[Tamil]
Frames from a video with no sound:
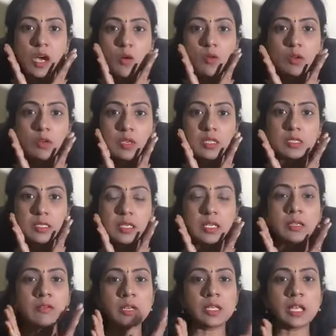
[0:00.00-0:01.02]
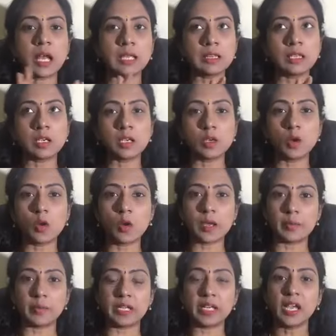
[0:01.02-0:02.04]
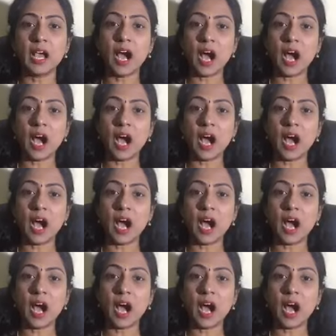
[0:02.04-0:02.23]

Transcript: அவங்களோட ஸ்கின் வந்து அந்த க்ளோ எப்படி